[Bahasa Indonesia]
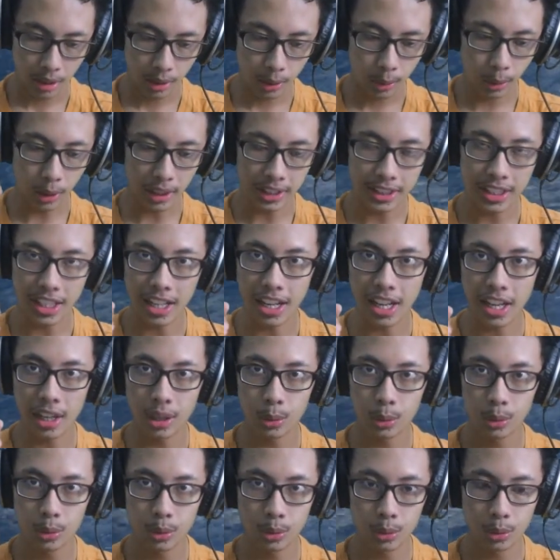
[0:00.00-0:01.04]
gua
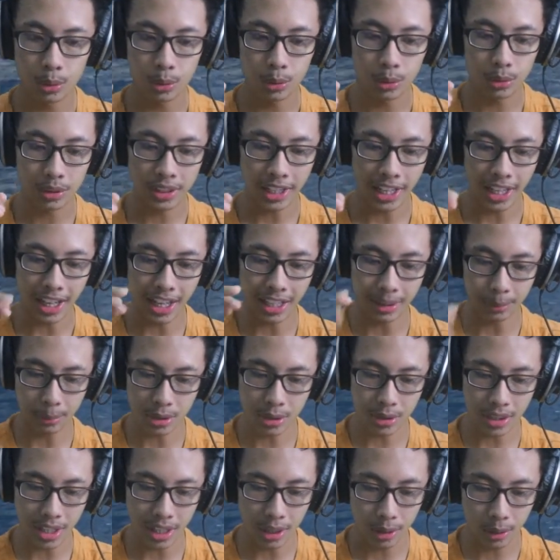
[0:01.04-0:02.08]
terlalu nekat
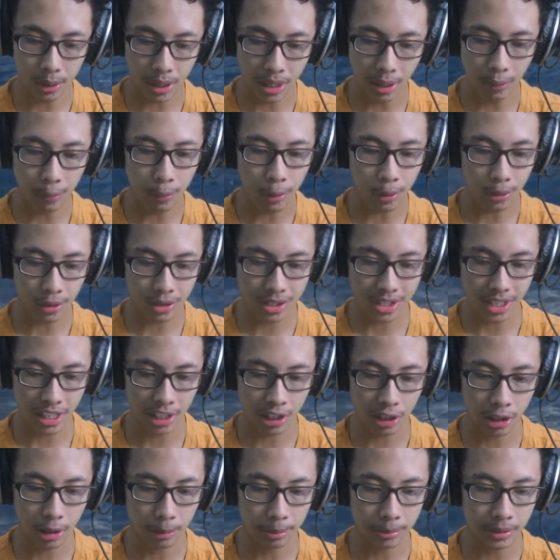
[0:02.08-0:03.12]
maksudnya gua fokus ke
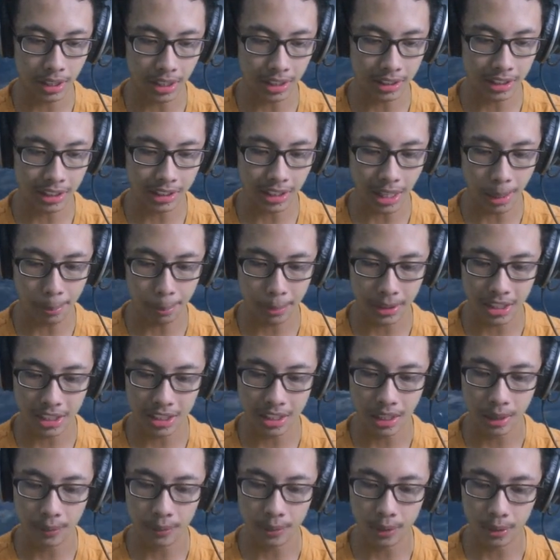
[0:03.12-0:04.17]
helikopter tetapi
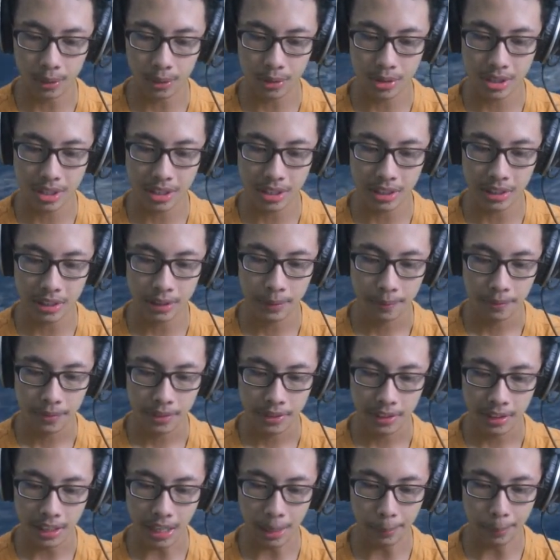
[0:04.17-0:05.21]
tidak fokus ke
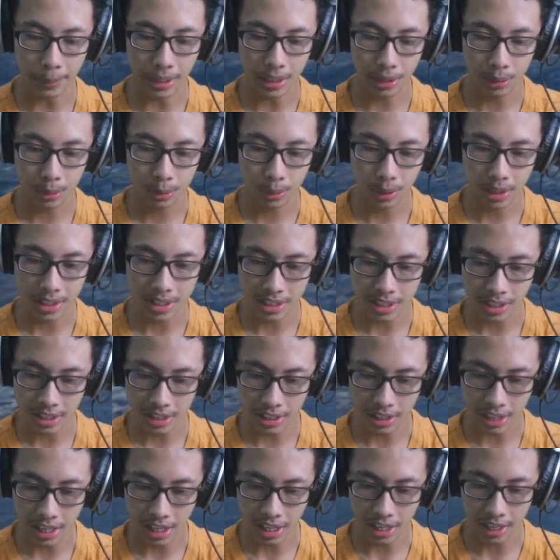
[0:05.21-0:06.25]
kapal gua.
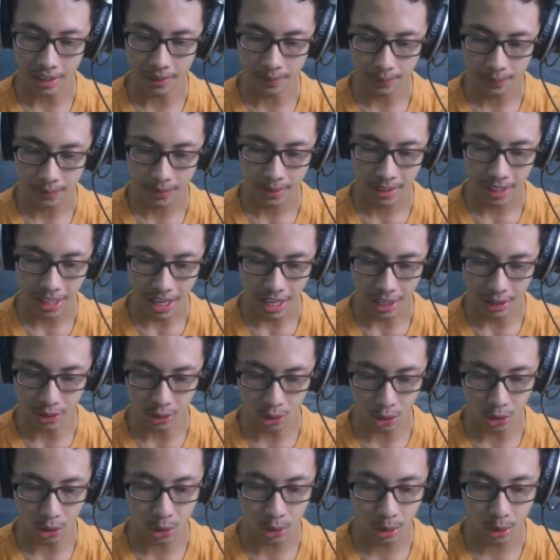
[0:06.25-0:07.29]
jadi ya
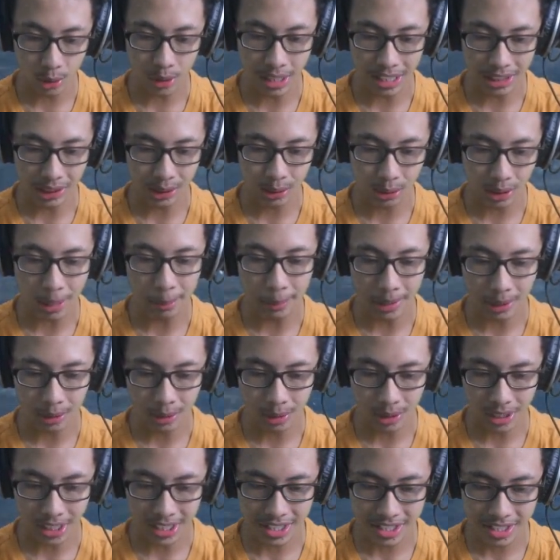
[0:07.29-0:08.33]
hancur duluan tuh kapal
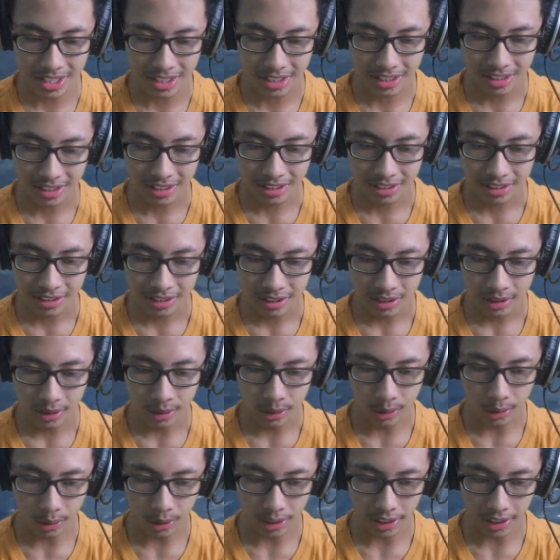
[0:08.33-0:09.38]
gua guys
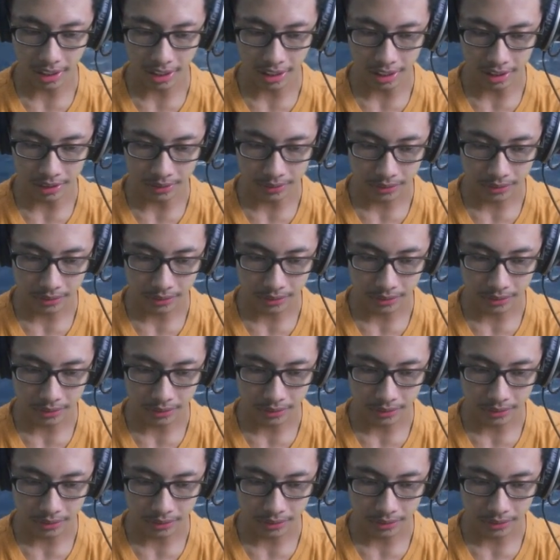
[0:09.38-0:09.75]
oke okay.